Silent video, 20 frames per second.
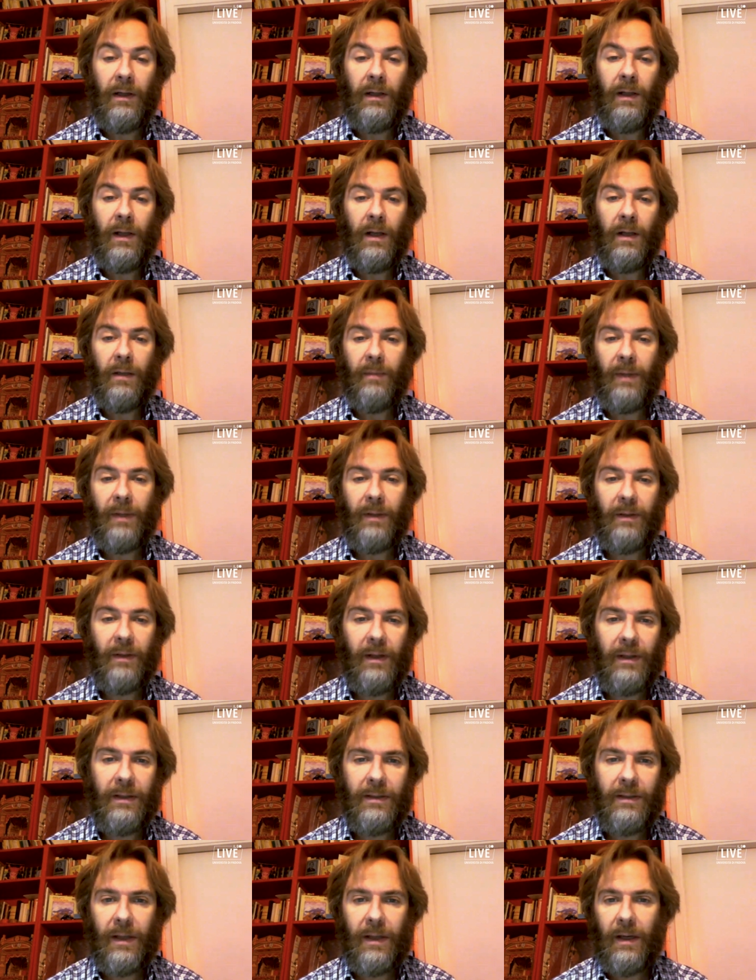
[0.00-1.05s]
L'idea di
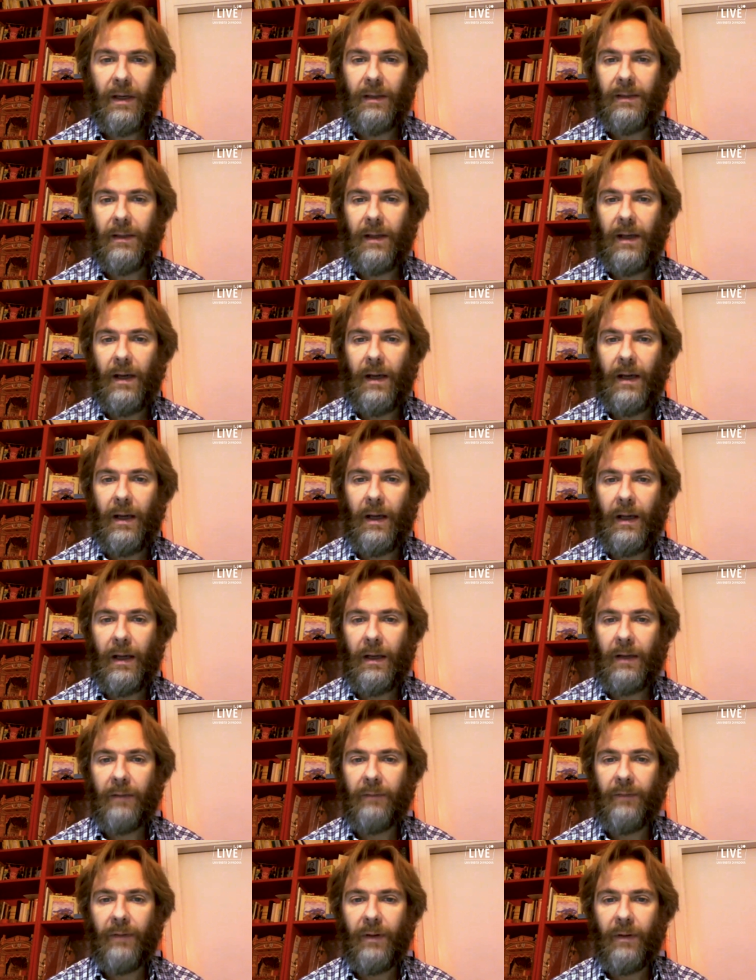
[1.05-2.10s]
partenza in realtà
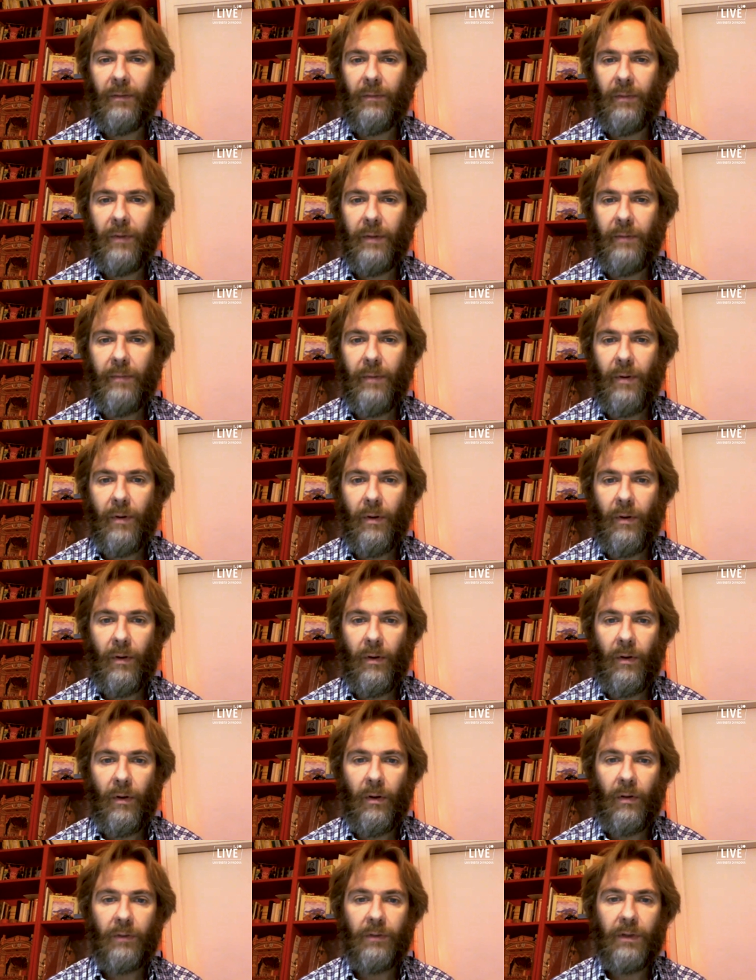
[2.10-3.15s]
era di fare un
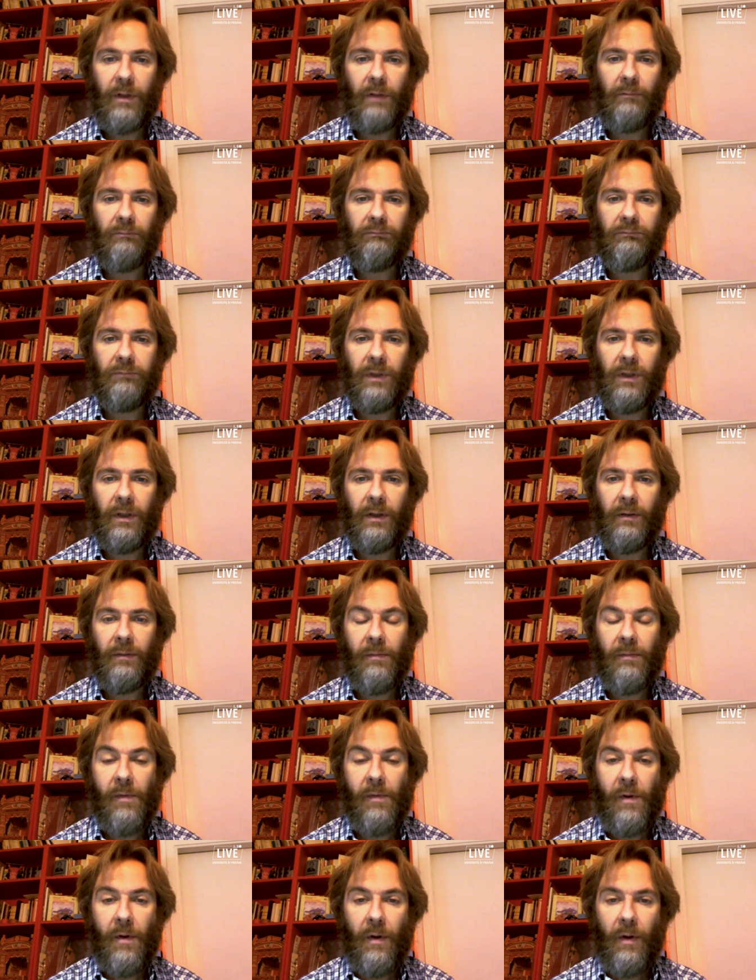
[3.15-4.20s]
libro, sì, di
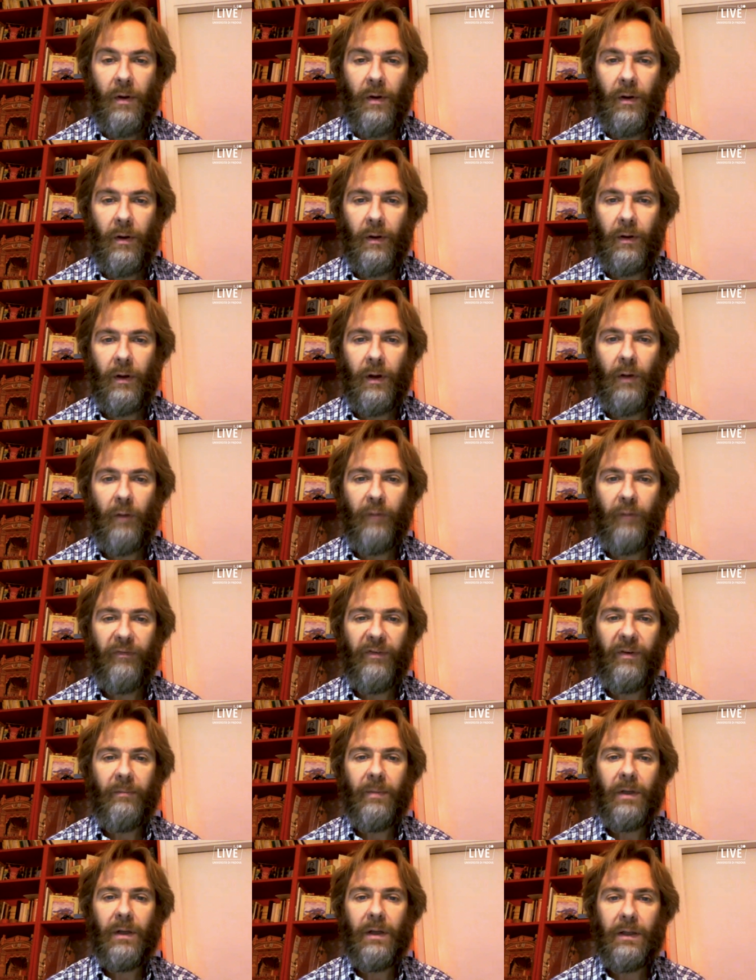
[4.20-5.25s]
eh,
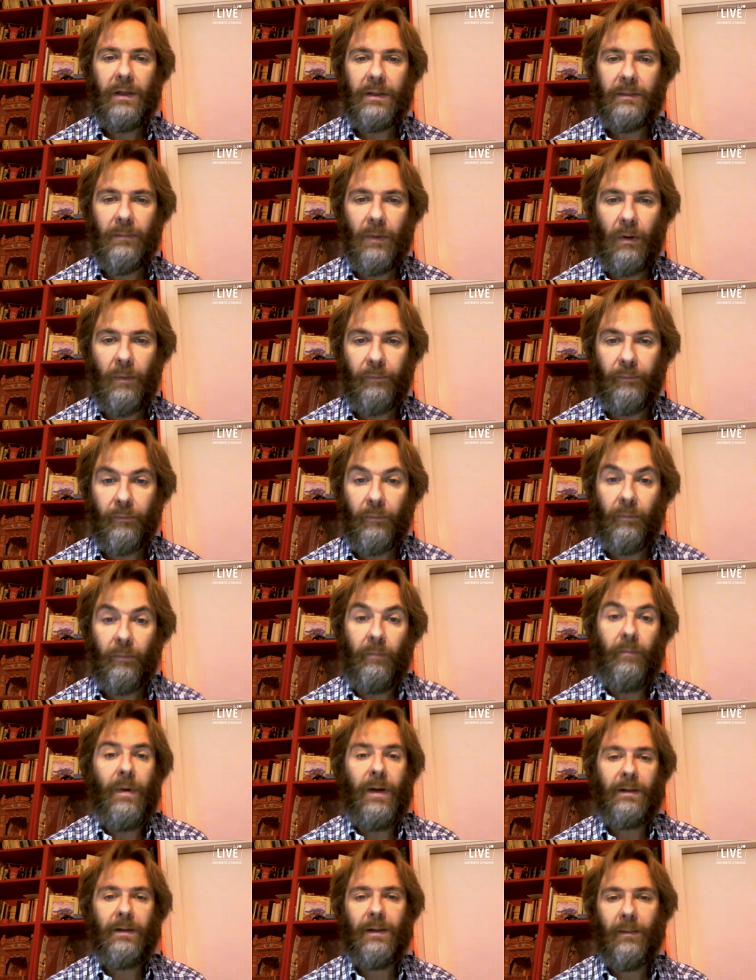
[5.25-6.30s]
neofemminismo,
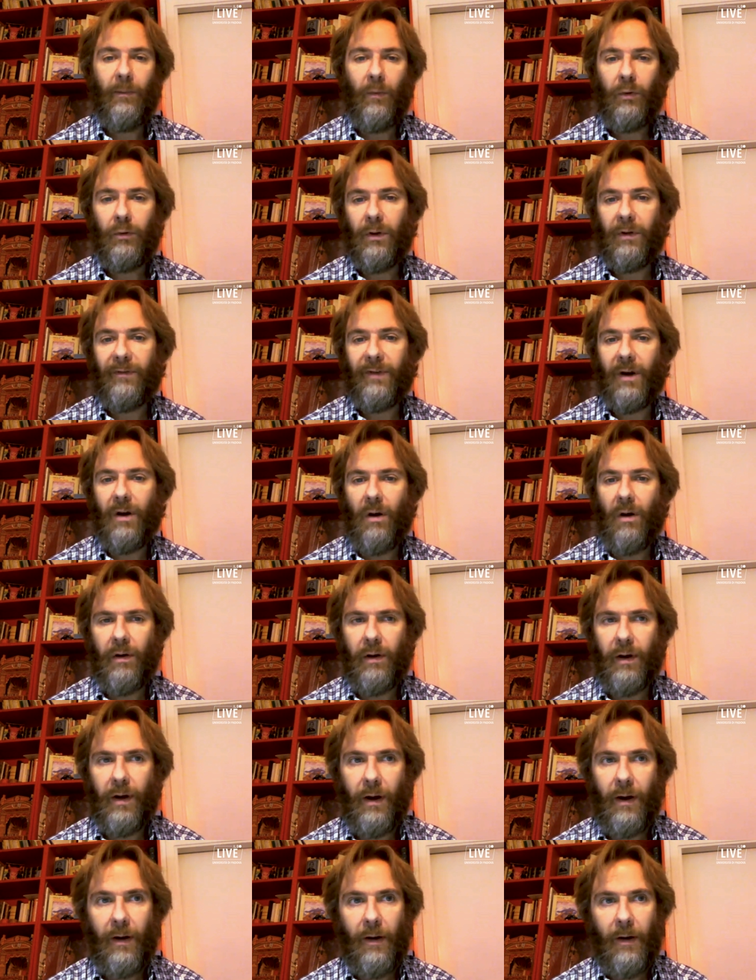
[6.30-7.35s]
partita molto da
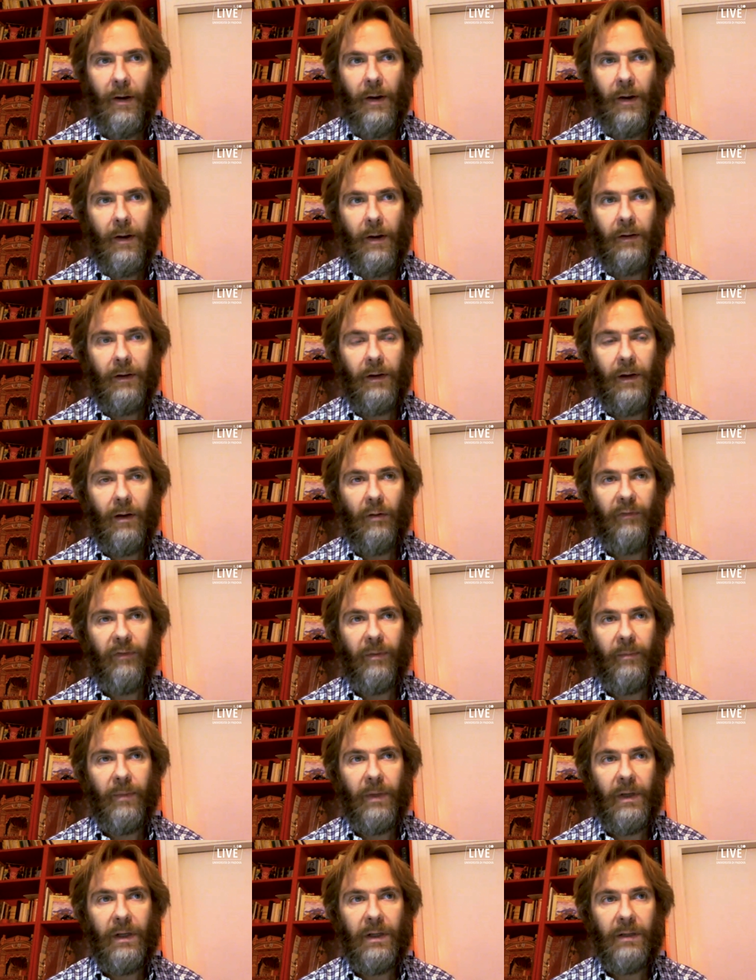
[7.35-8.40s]
Veronica, di
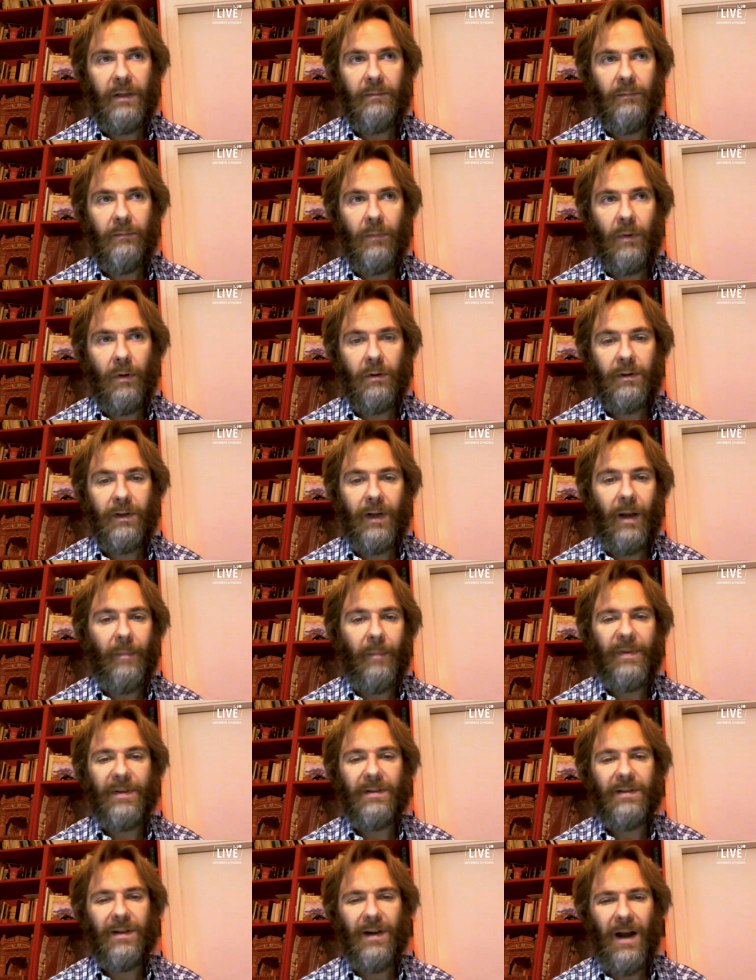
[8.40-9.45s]
neofemminismo
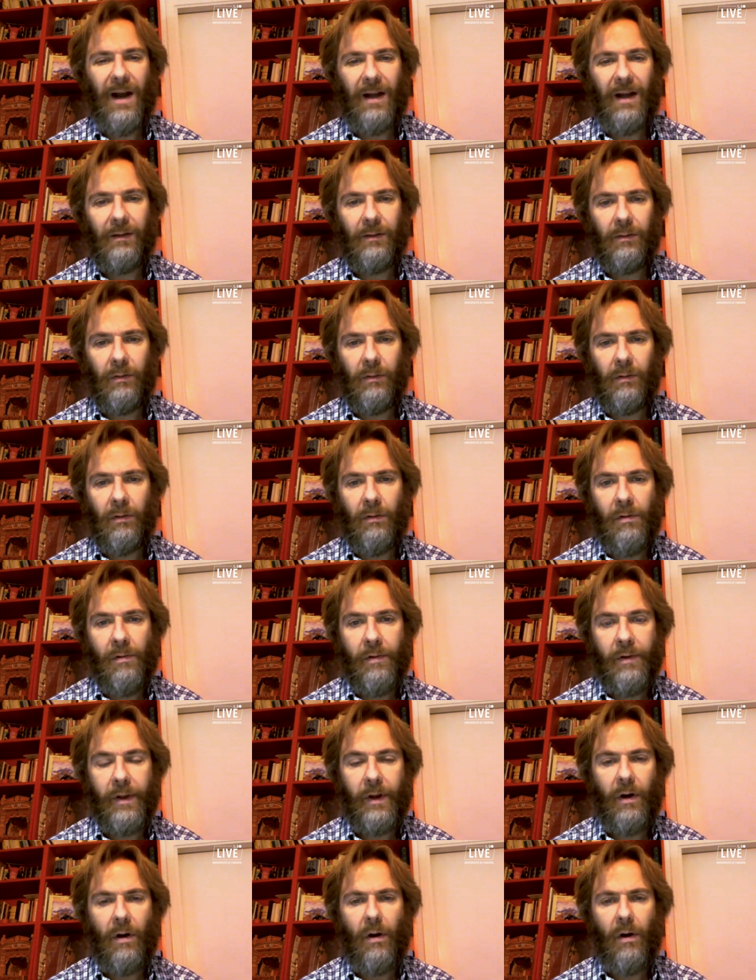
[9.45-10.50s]
scapestrato,
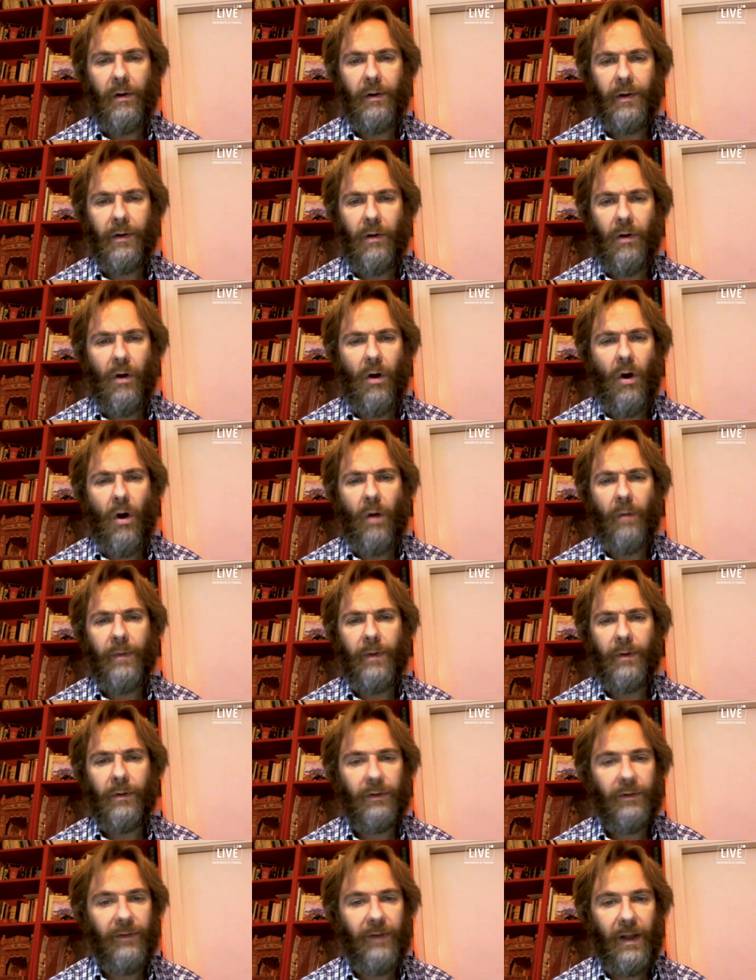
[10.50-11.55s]
ironico,
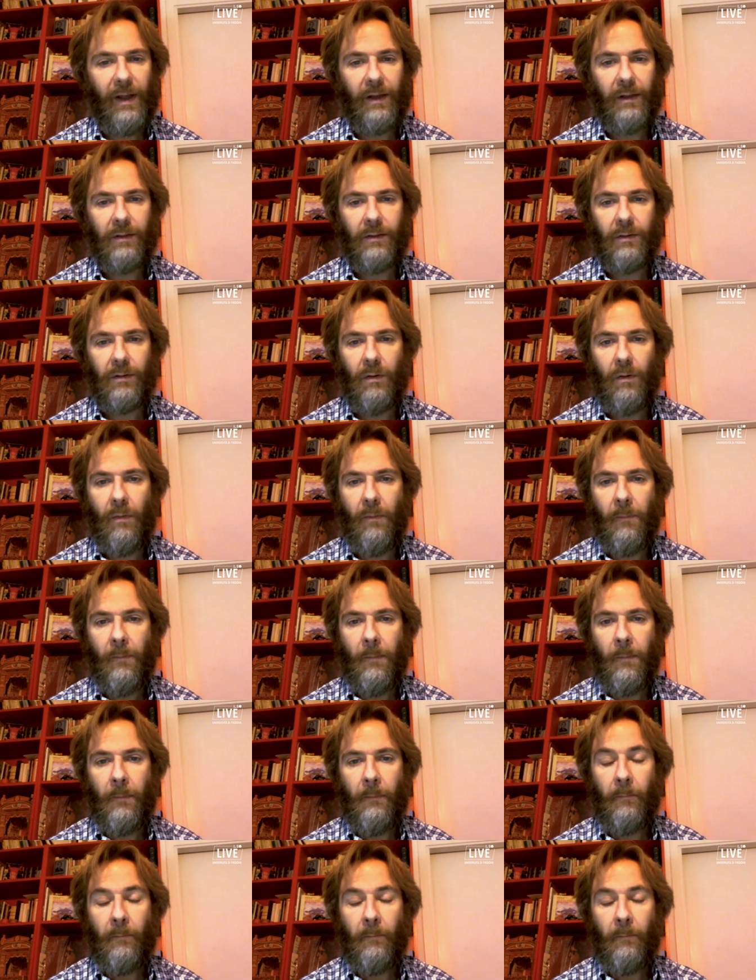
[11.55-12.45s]
comico, diverso,